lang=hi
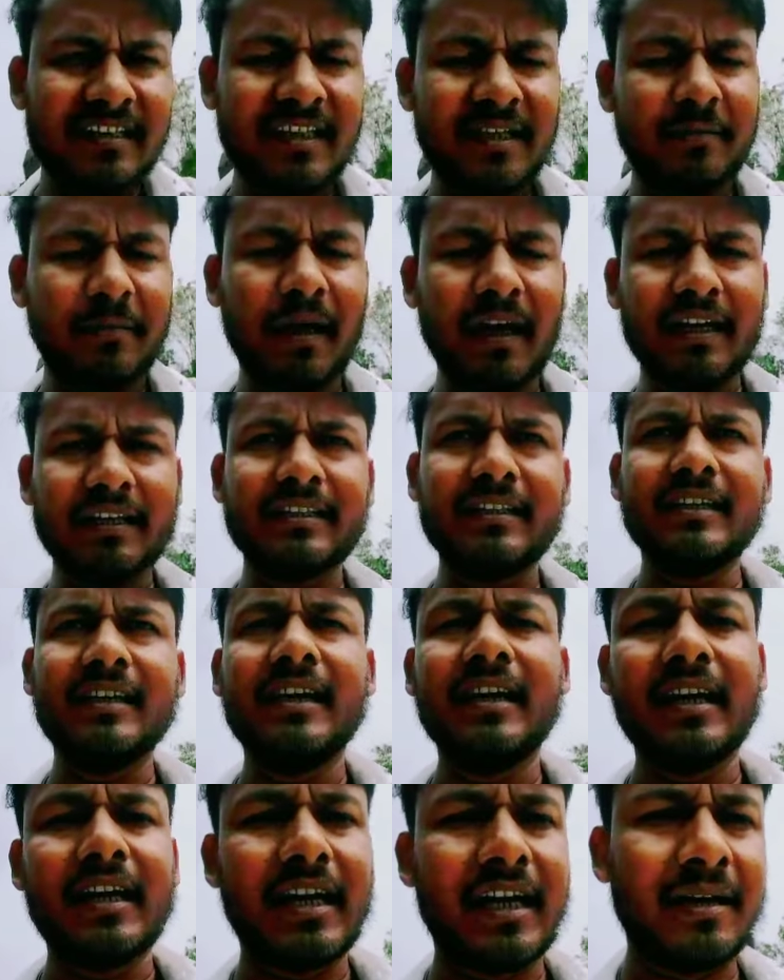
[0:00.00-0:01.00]
के बाद
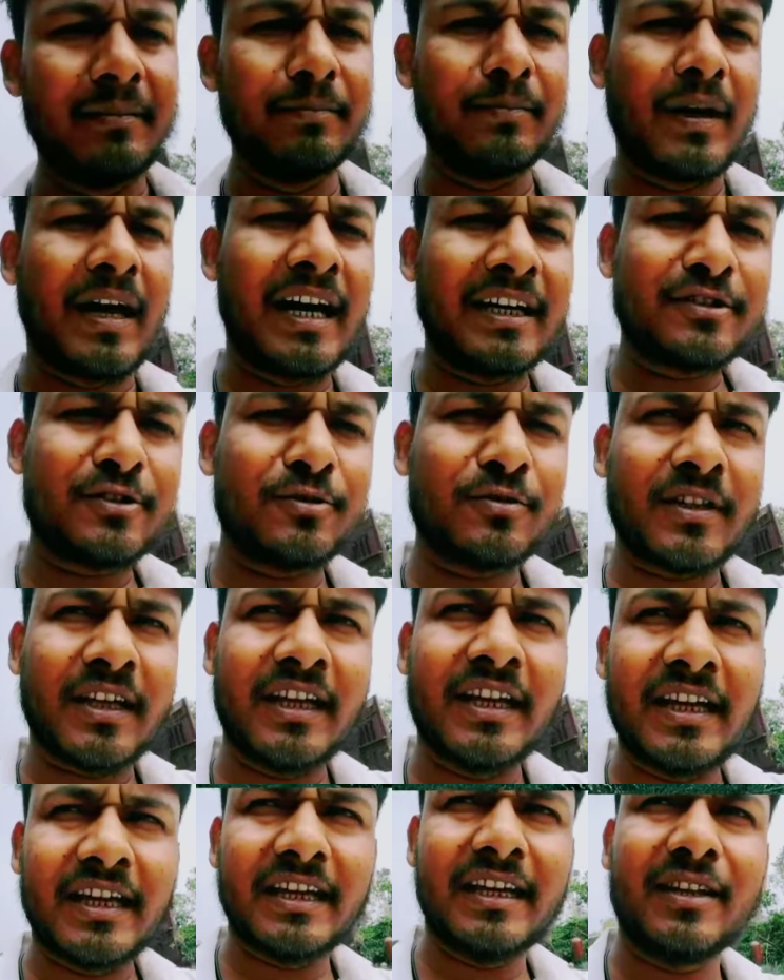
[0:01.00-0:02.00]
हम आ चुके
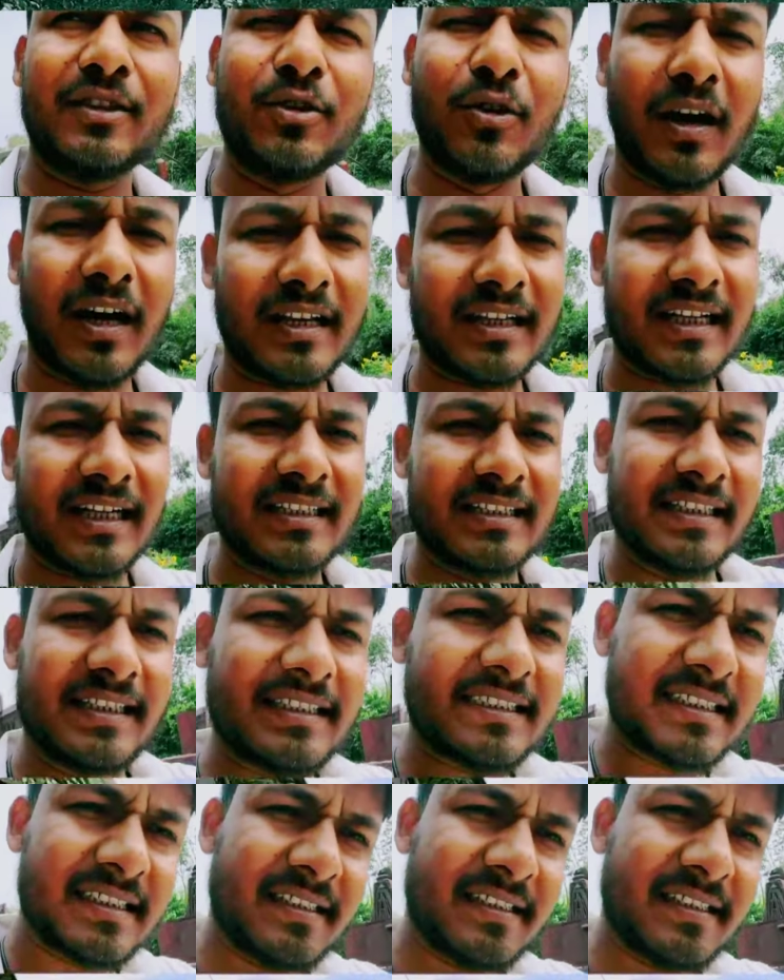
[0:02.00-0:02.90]
हैं द्वारकाधीश